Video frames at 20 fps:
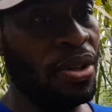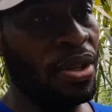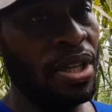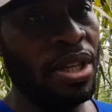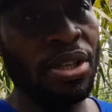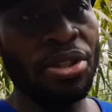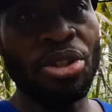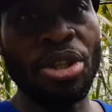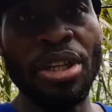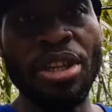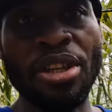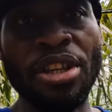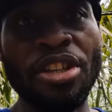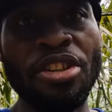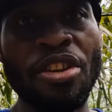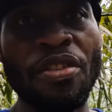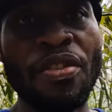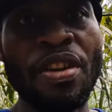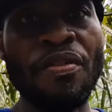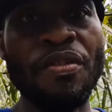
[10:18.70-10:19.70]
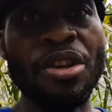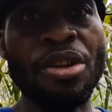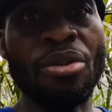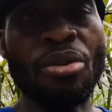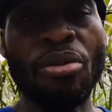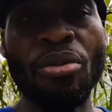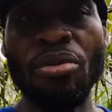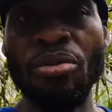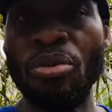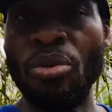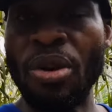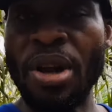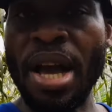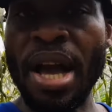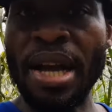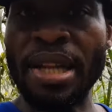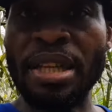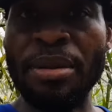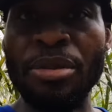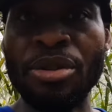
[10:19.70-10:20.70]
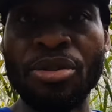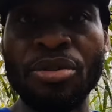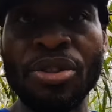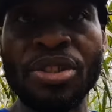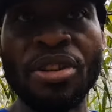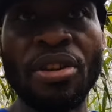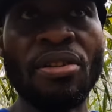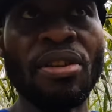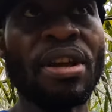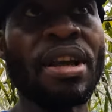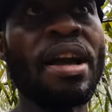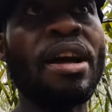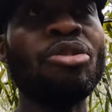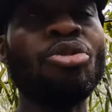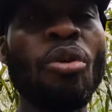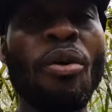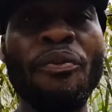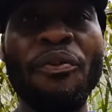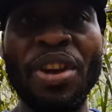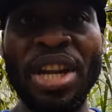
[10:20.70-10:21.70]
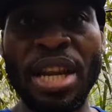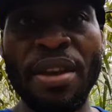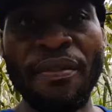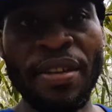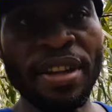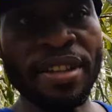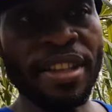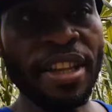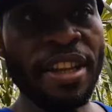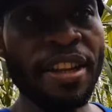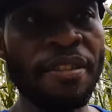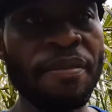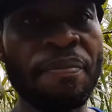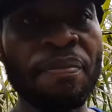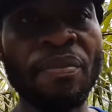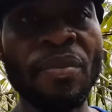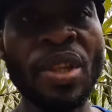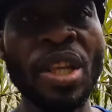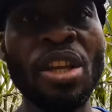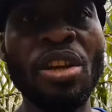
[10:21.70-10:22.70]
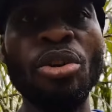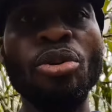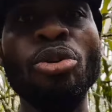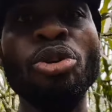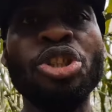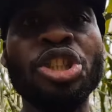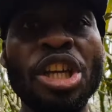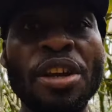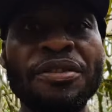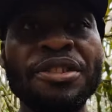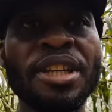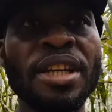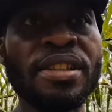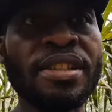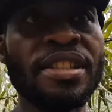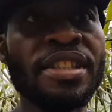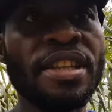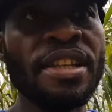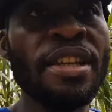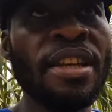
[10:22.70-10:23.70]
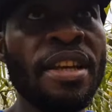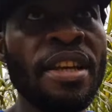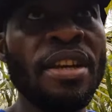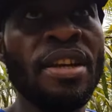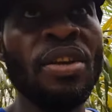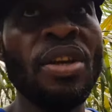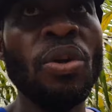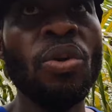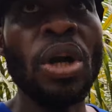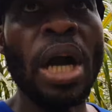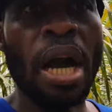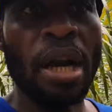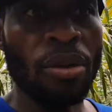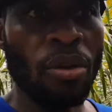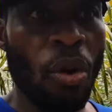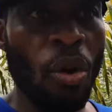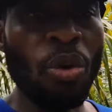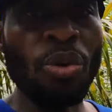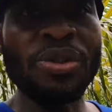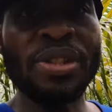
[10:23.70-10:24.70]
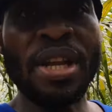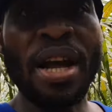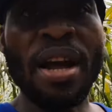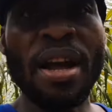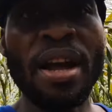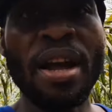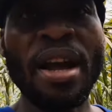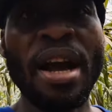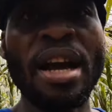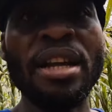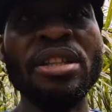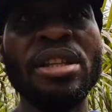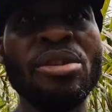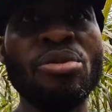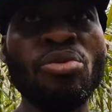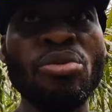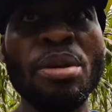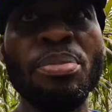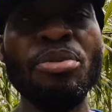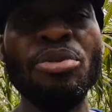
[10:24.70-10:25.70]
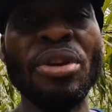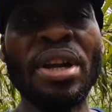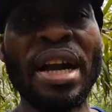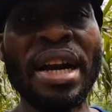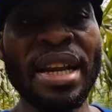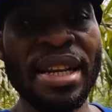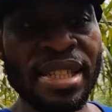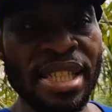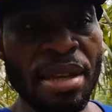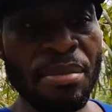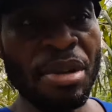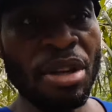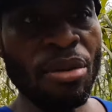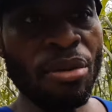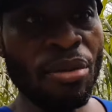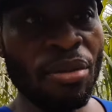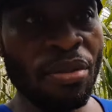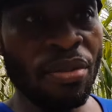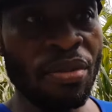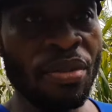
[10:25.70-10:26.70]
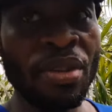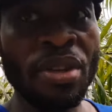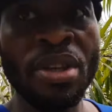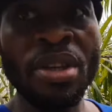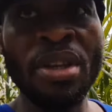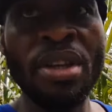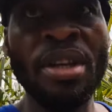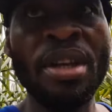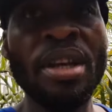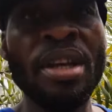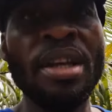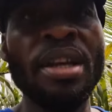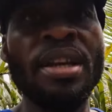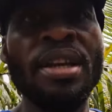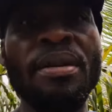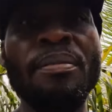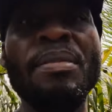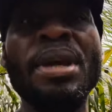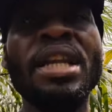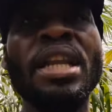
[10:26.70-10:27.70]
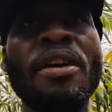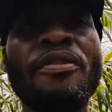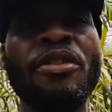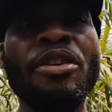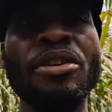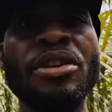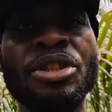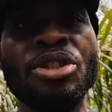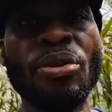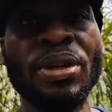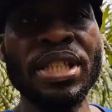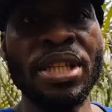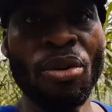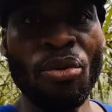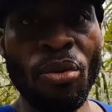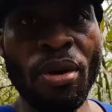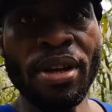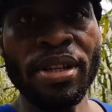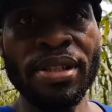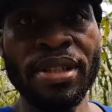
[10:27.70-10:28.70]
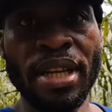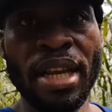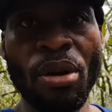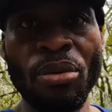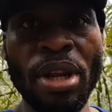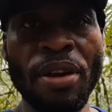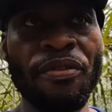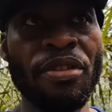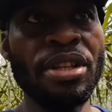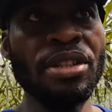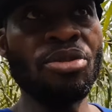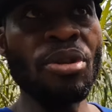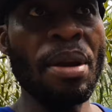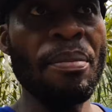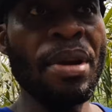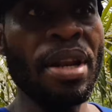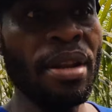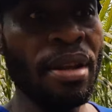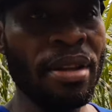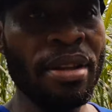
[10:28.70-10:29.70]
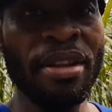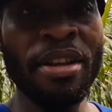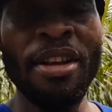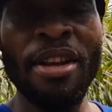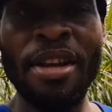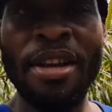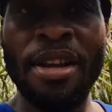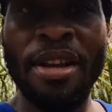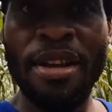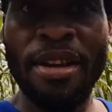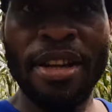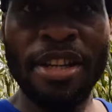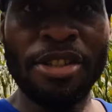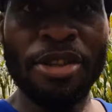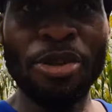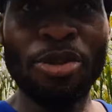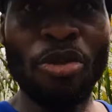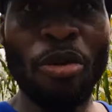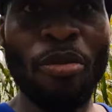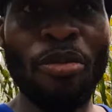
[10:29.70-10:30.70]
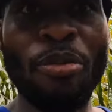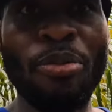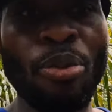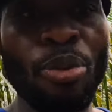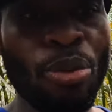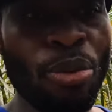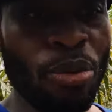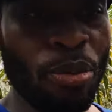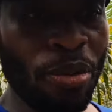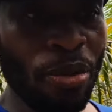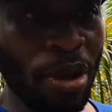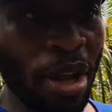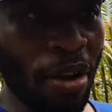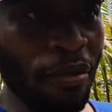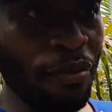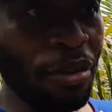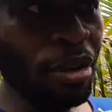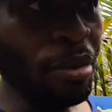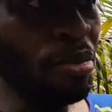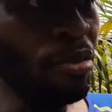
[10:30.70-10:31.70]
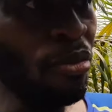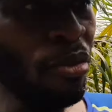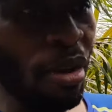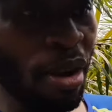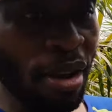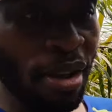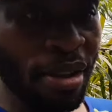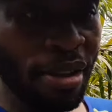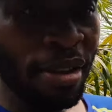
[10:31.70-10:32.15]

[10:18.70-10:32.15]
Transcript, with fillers: il, devient vigneron, le gars a démissionné seul. Quand on fait l'inventaire, le chef chantier, en 11 ans, a détourné plus de 45 millions. Mais la fin de l'histoire, c'est quoi C'est là où la fin de l'histoire est belle. Restez jusqu'au bout pour, enfin, de pouvoir